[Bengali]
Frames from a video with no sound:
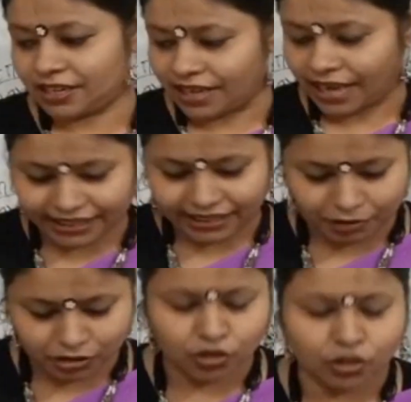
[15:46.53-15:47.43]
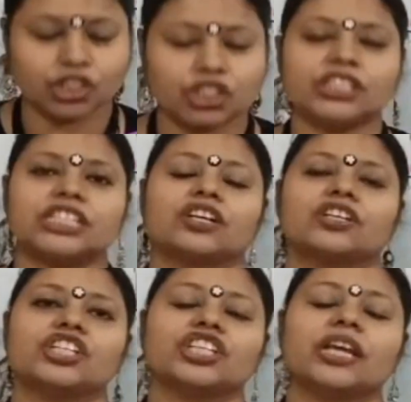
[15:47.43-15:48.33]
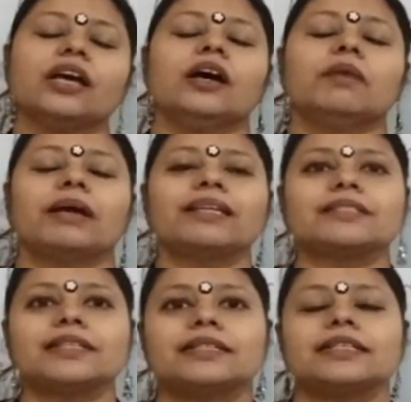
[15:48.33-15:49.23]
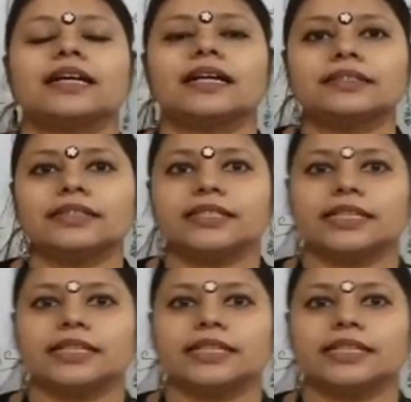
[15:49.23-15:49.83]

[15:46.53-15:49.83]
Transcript: একটা মাত্র কন্ডিশন যে কন্ডিশনে পালস রেটটা হার্ট রেটের